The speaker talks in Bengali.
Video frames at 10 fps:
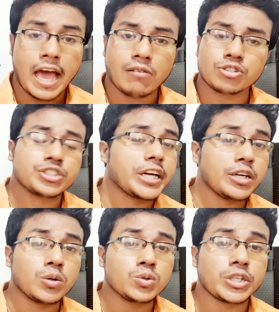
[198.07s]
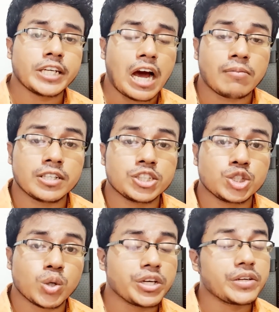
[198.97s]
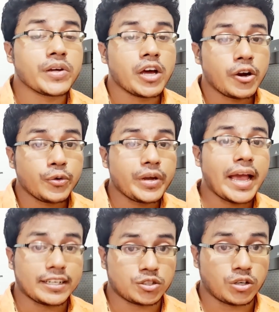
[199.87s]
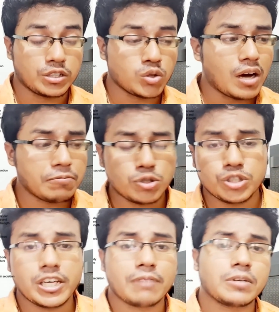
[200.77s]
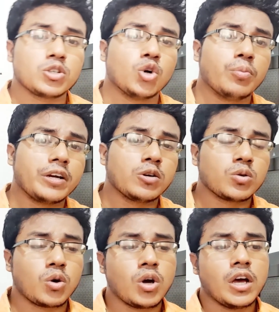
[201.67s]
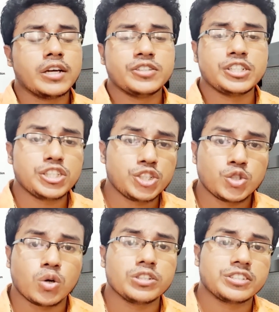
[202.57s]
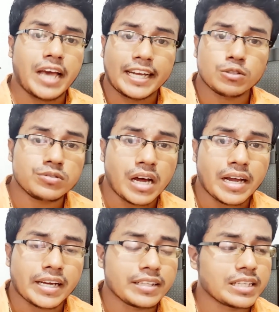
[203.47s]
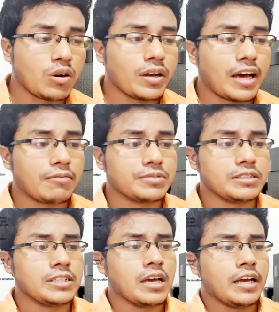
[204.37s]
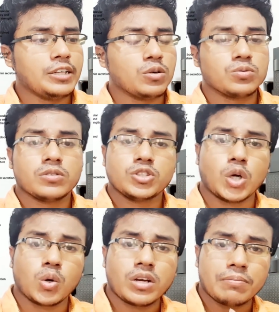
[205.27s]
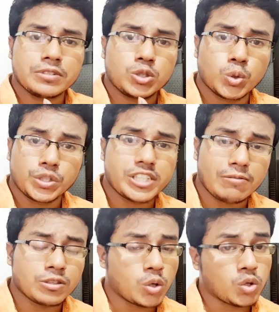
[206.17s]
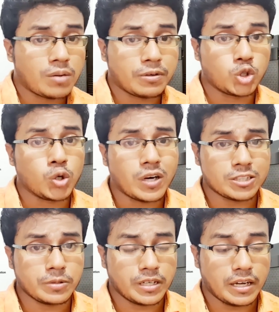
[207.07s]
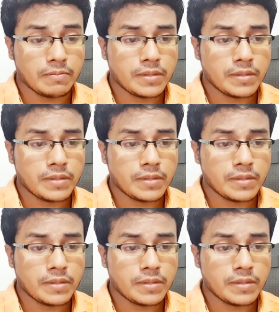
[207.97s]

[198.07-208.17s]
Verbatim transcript: এবং সেই অনুযায়ী আমাদের শরীর রিয়্যাক্ট করে সো আপনি যদি আপনার ঘুমের কোনো নির্দিষ্ট স্ক্যাডিউল না রাখেন তাহলে আপনি ইউনো যখন আপনি শুতে যাবেন তখন আপনার ঘুম আসবে না